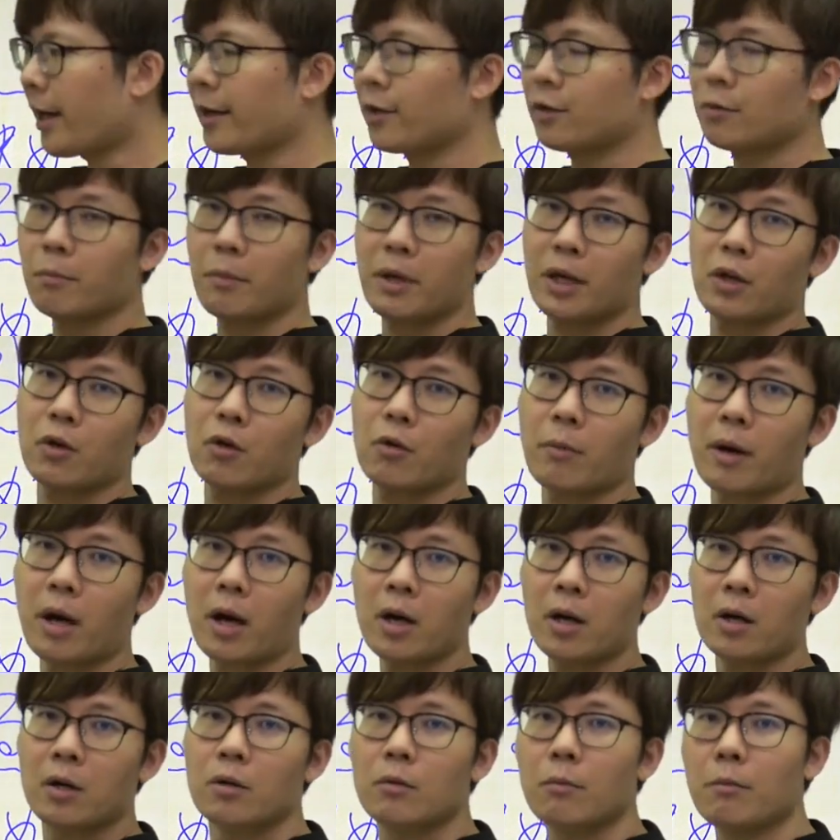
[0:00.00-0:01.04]
ない是没有
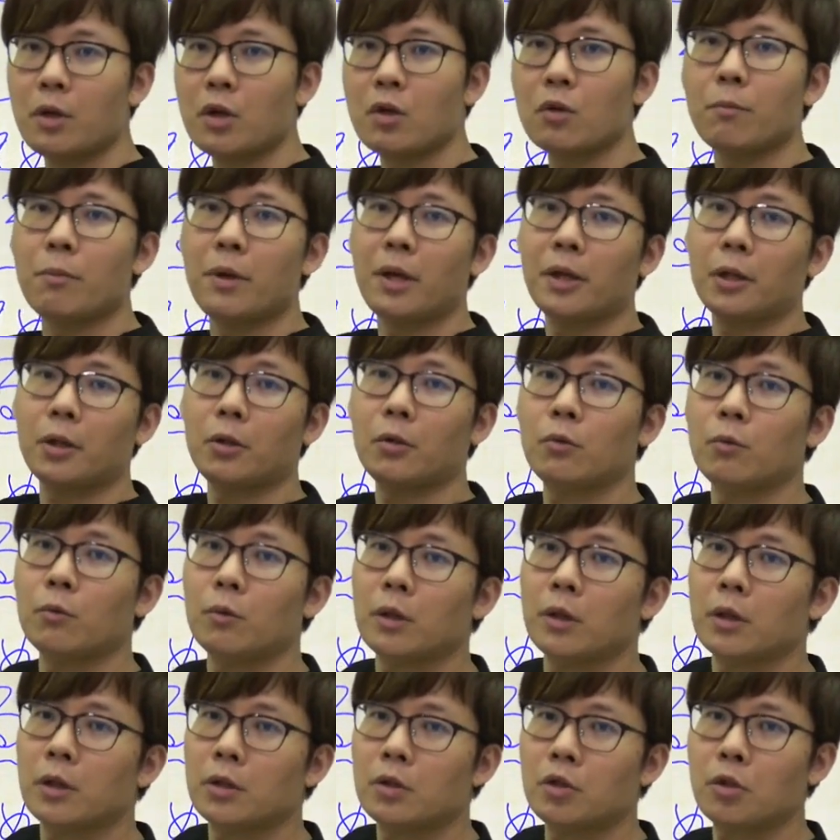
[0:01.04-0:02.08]
嘛，没有别的路
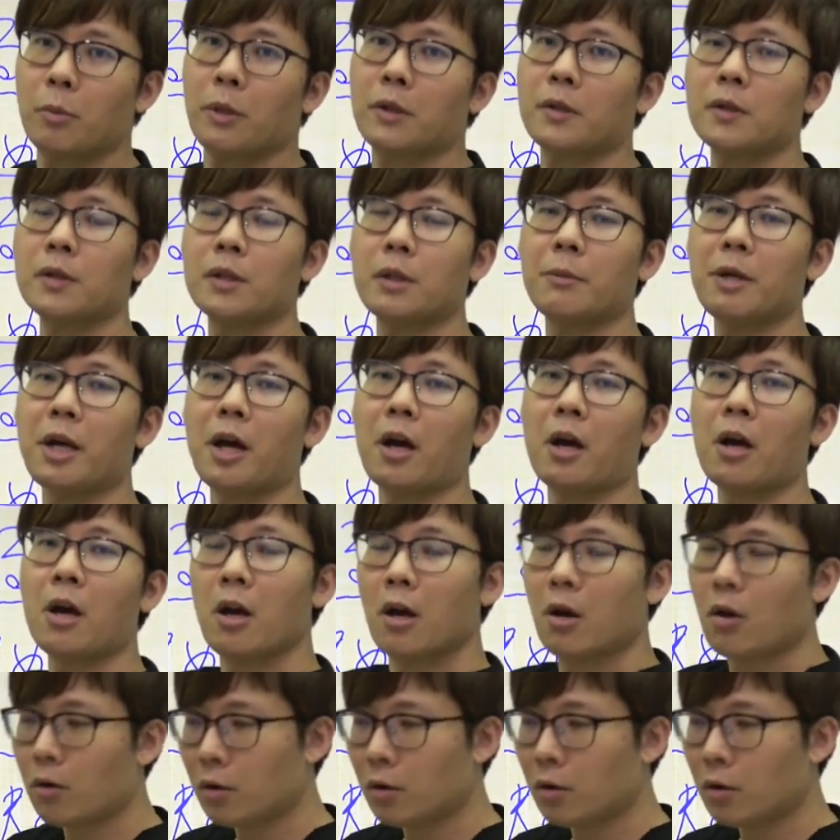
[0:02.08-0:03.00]
了，就表示怎么样？